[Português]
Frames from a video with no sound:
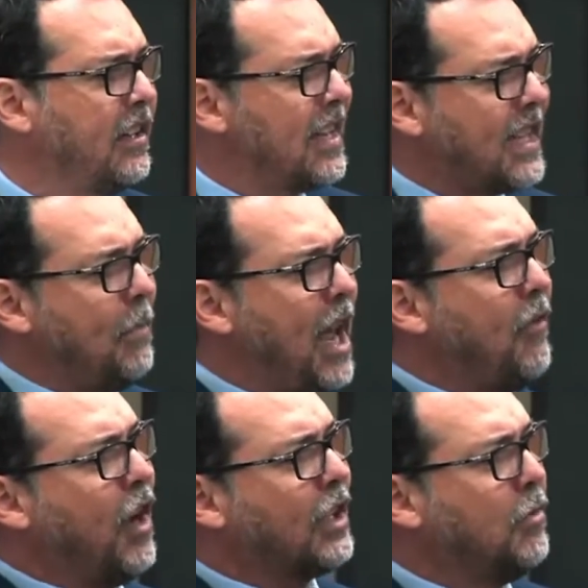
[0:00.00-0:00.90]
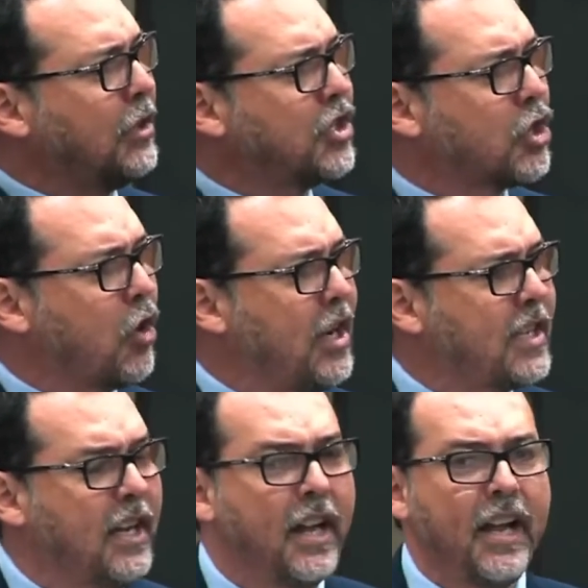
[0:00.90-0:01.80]
a Assembleia vota um monte de
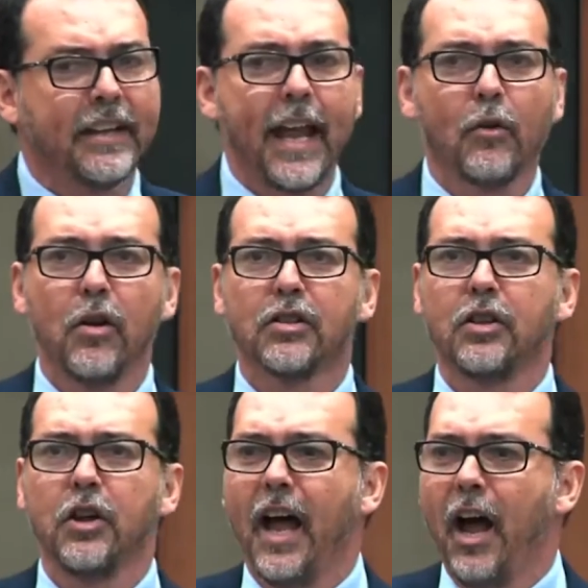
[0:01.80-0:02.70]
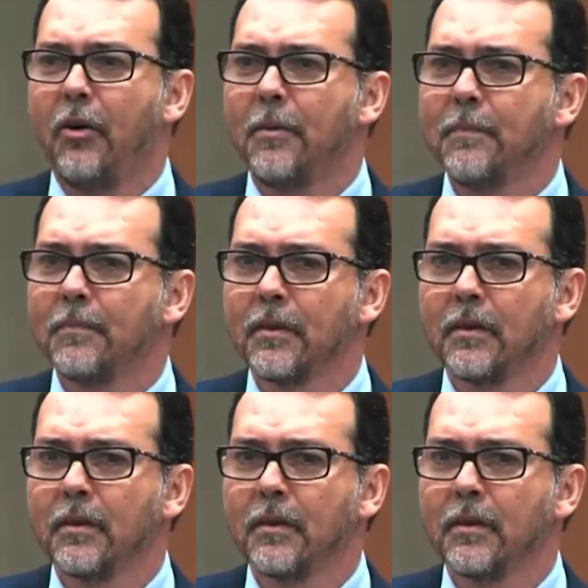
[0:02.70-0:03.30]
coisa que é inconstitucional.